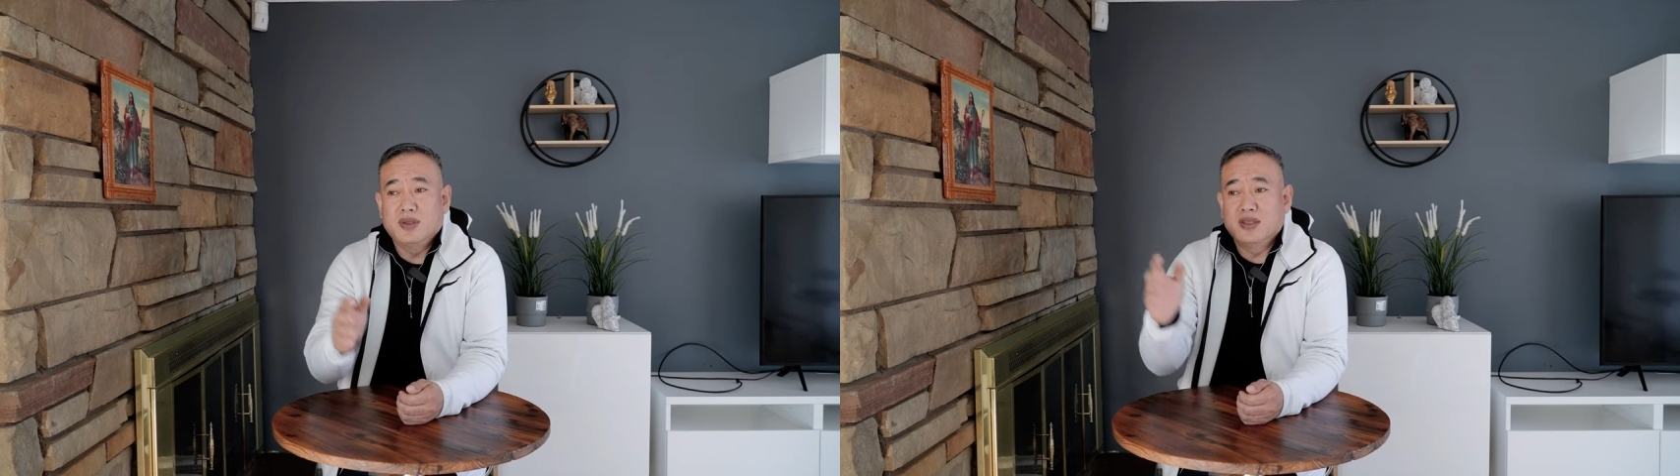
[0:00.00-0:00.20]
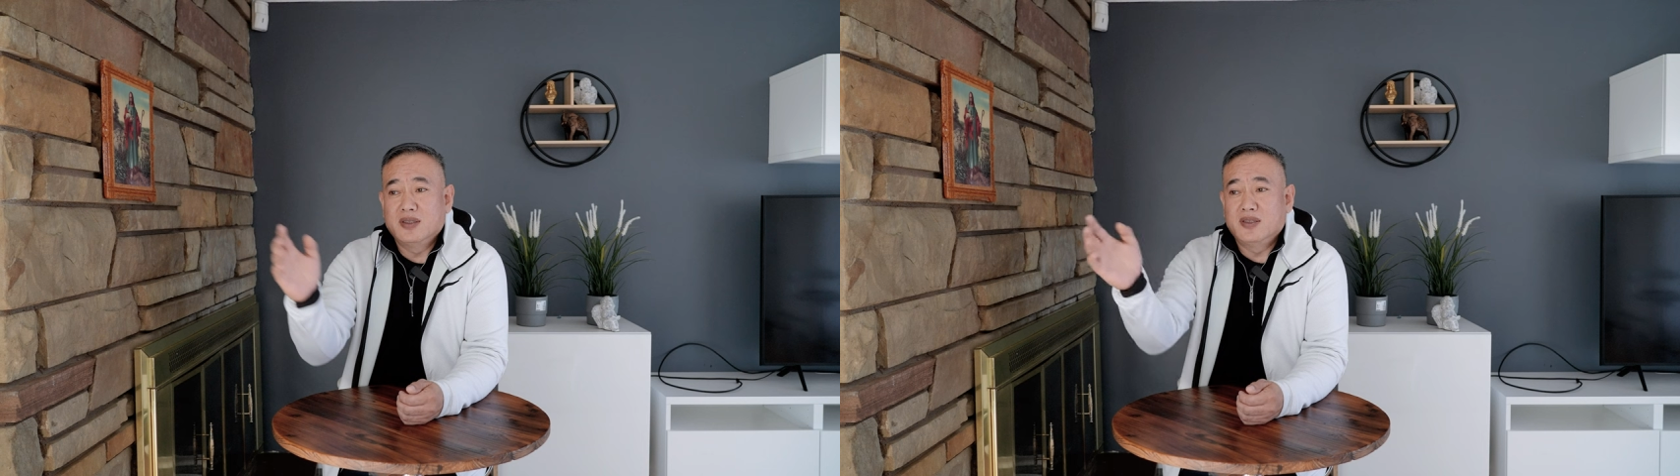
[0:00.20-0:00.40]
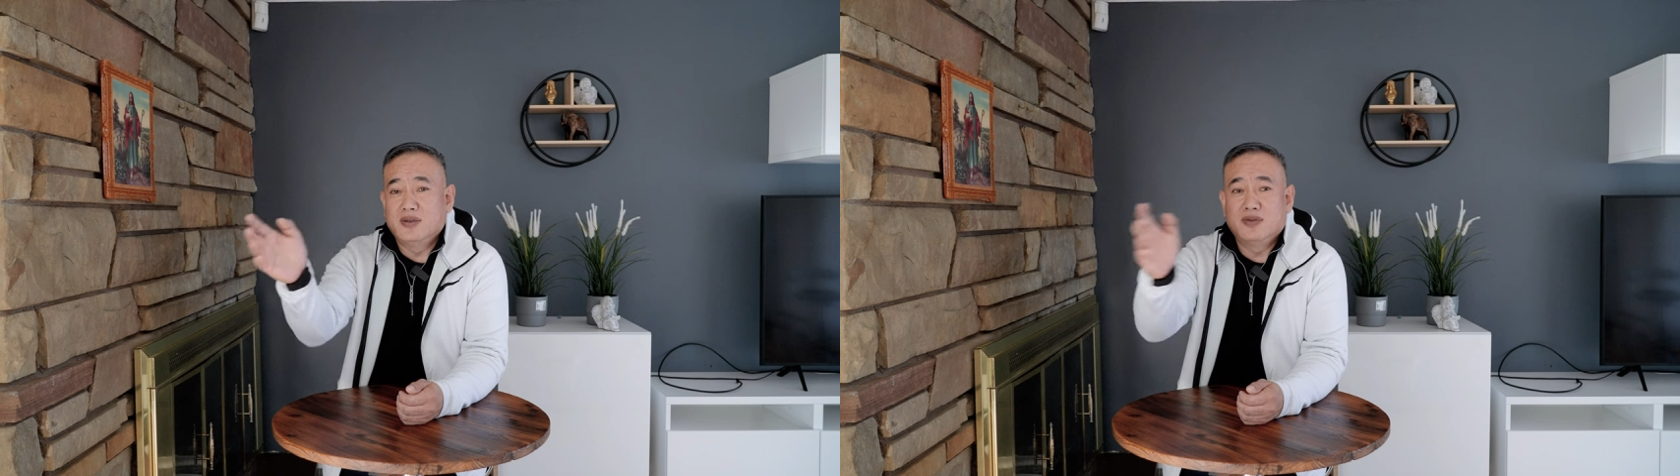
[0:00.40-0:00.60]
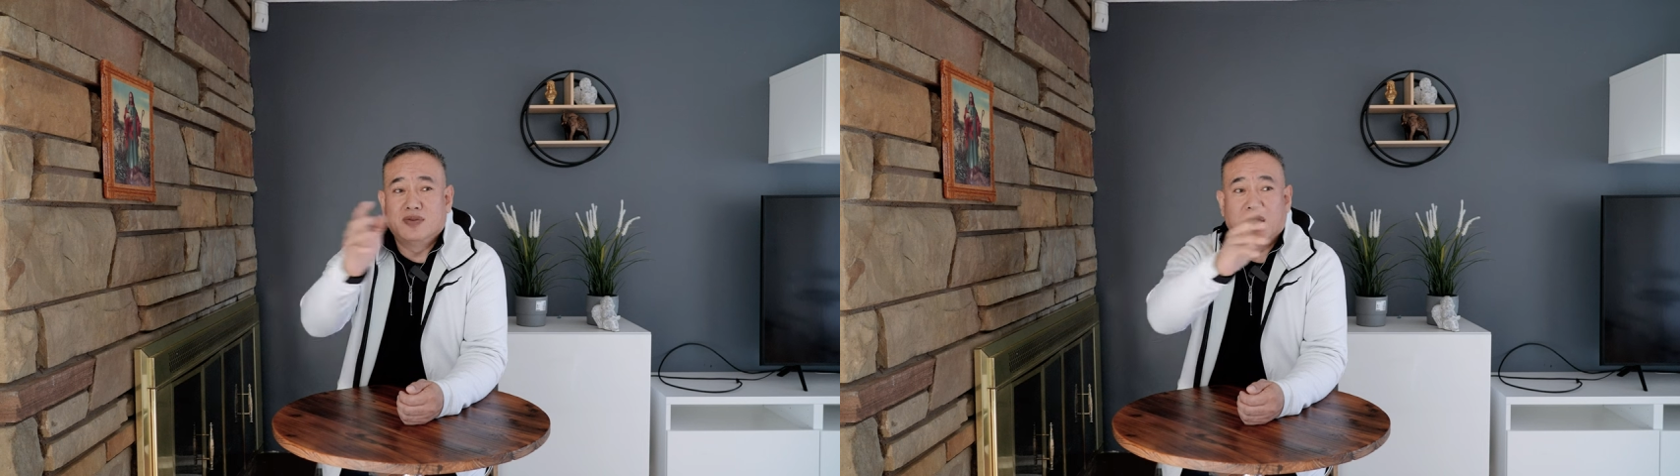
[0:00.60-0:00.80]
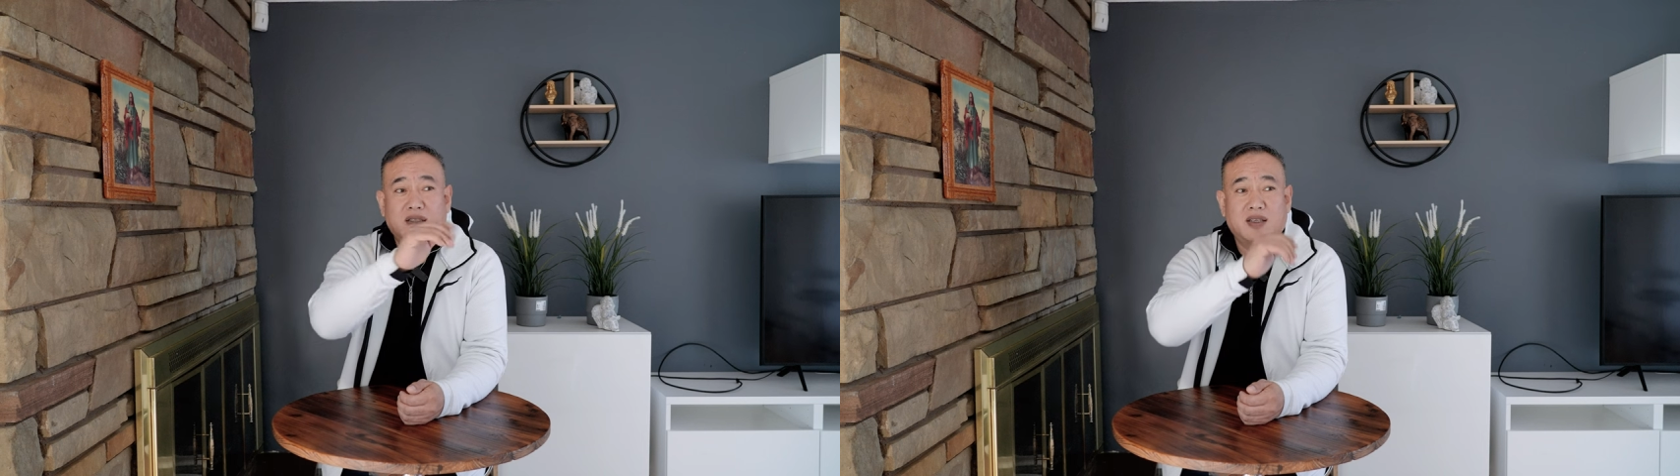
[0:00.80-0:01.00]
陵的几栋
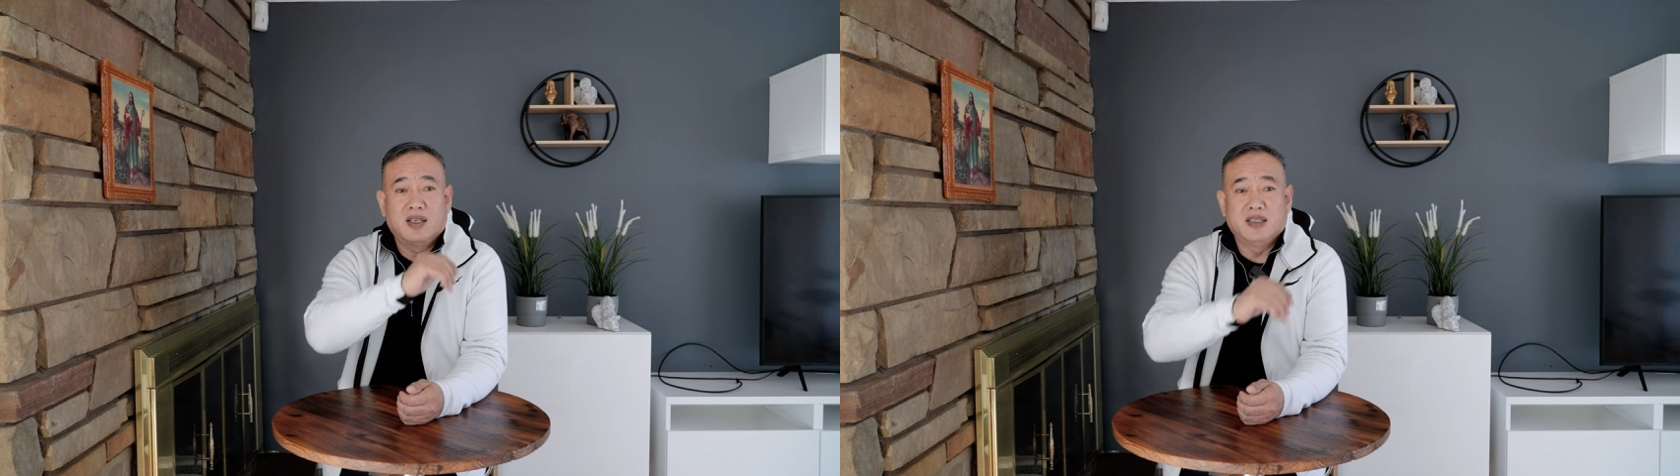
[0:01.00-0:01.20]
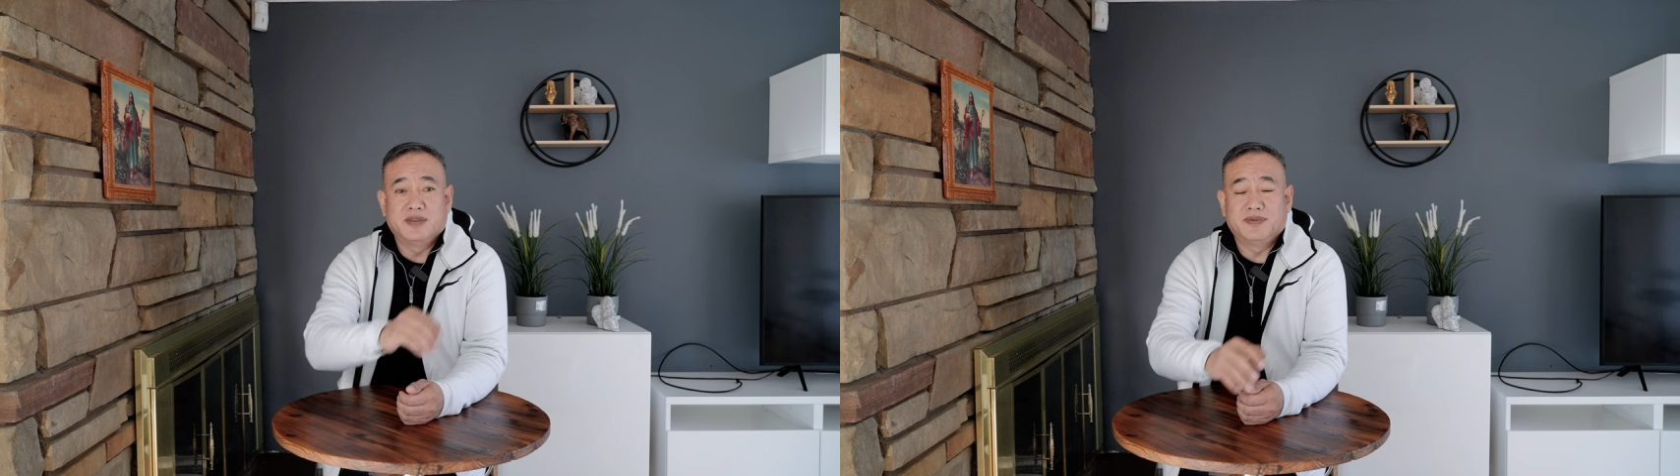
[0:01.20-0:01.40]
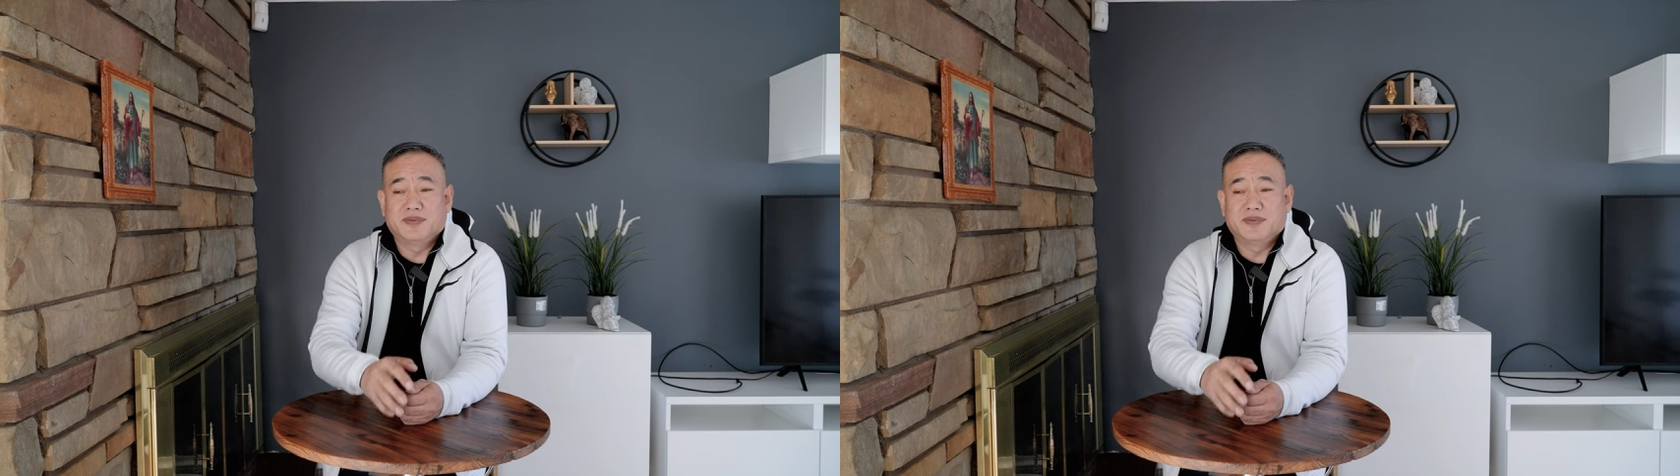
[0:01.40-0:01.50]
房子那里